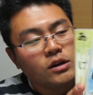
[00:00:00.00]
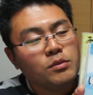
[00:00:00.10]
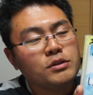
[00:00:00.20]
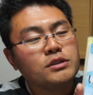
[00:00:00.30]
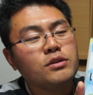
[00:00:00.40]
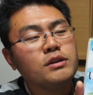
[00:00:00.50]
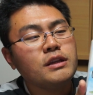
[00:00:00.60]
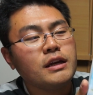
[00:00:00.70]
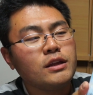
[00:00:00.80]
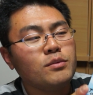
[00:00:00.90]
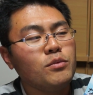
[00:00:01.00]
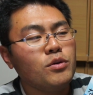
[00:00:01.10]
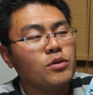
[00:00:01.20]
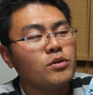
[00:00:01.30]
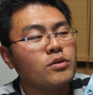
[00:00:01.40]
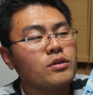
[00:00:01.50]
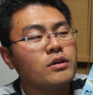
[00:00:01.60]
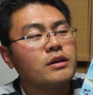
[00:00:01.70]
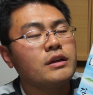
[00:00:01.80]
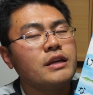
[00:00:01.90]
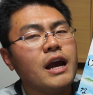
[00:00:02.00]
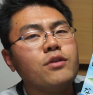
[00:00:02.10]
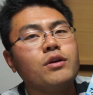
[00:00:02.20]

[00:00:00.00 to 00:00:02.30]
面白いんだけども、ギャグ